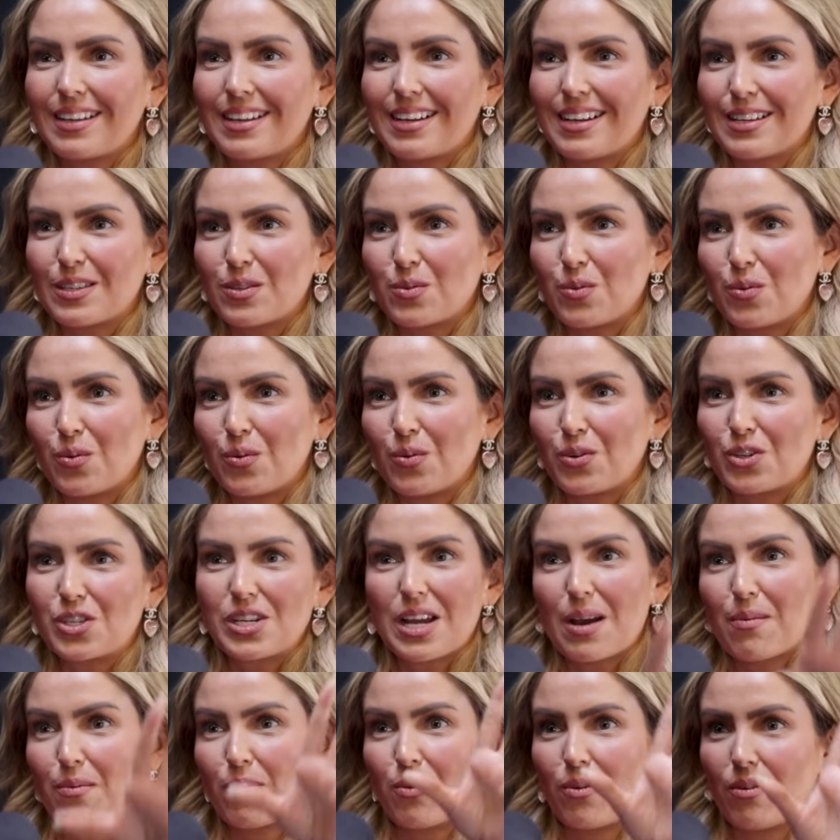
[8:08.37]
a su
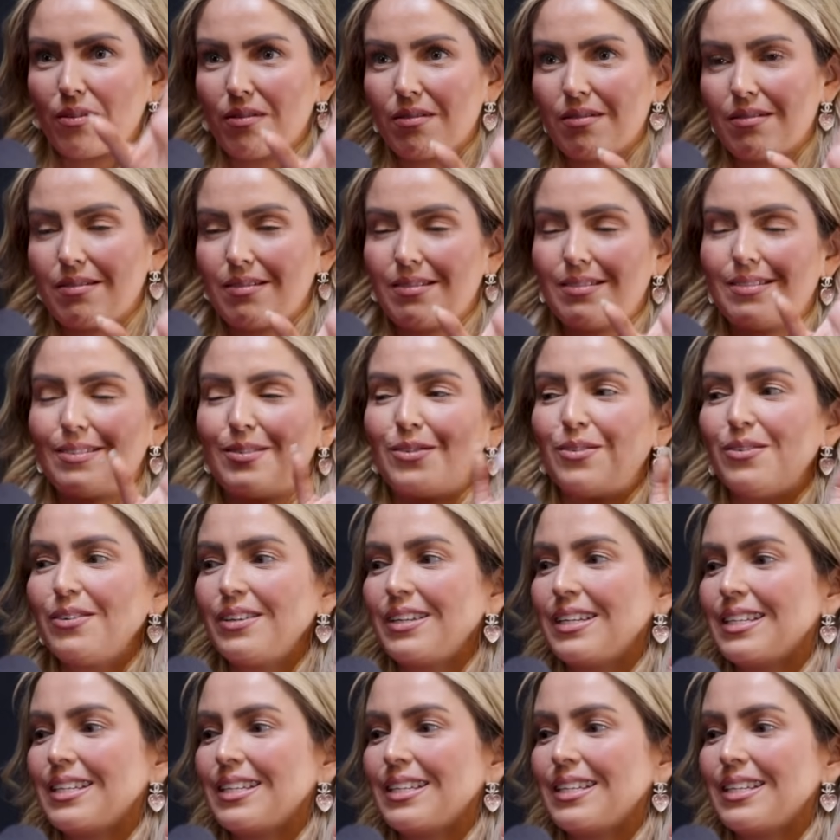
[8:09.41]
chavo, ¿no?